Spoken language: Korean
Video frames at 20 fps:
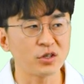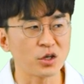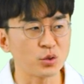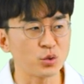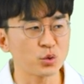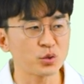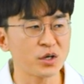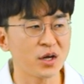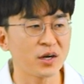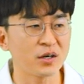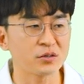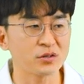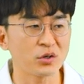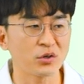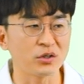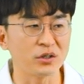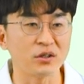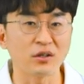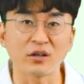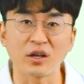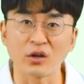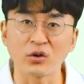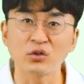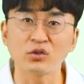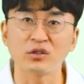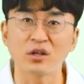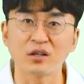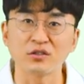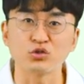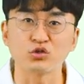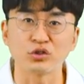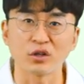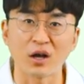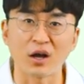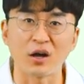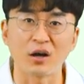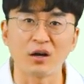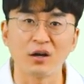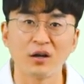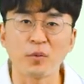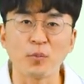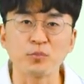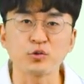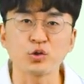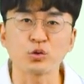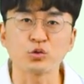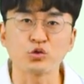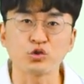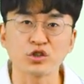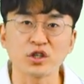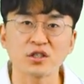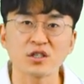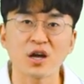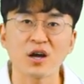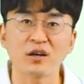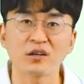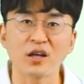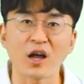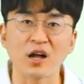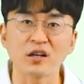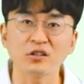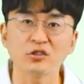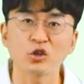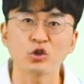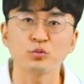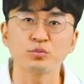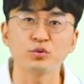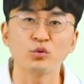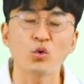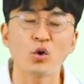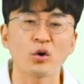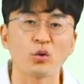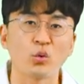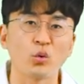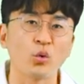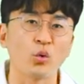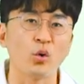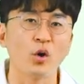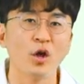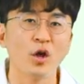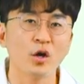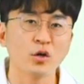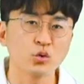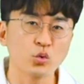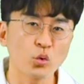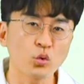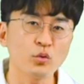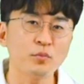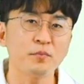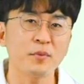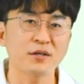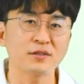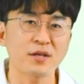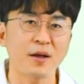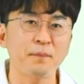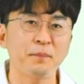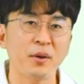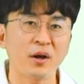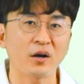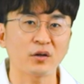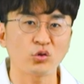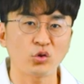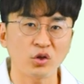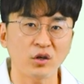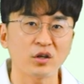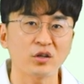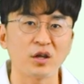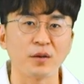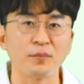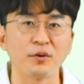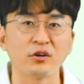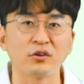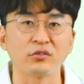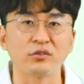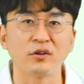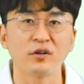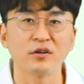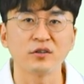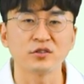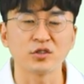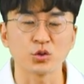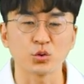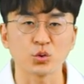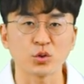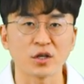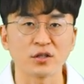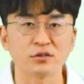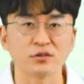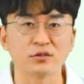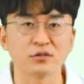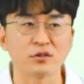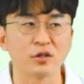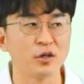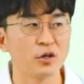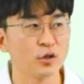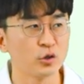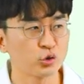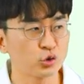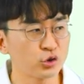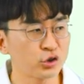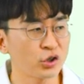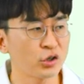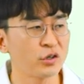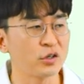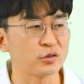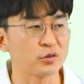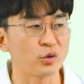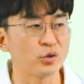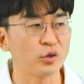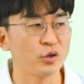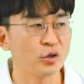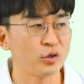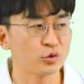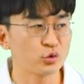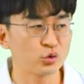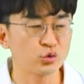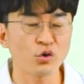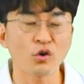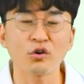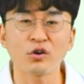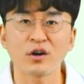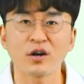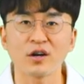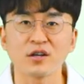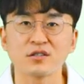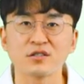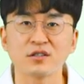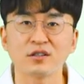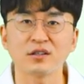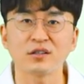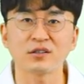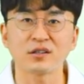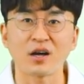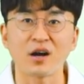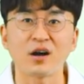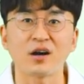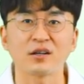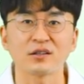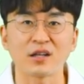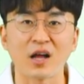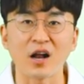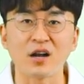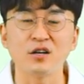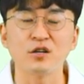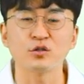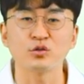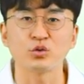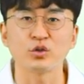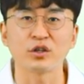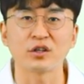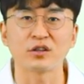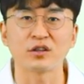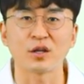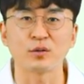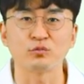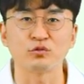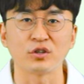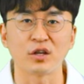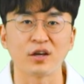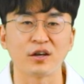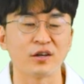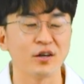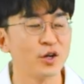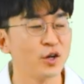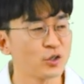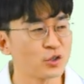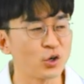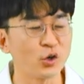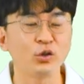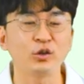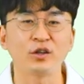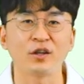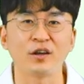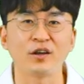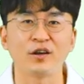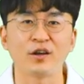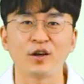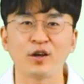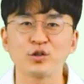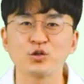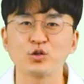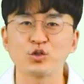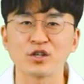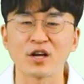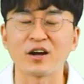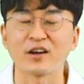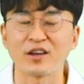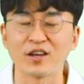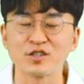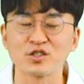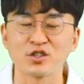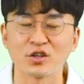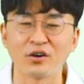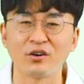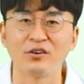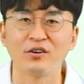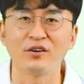제조사에서 이를 개런티해준다, 법적 규제 사항이 아닌데도 불구하고 조금만 산패가 튀게 되면 제조사는 수천에서 수억까지 다 날릴 수 있기 때문에 절대 해주지 않겠죠.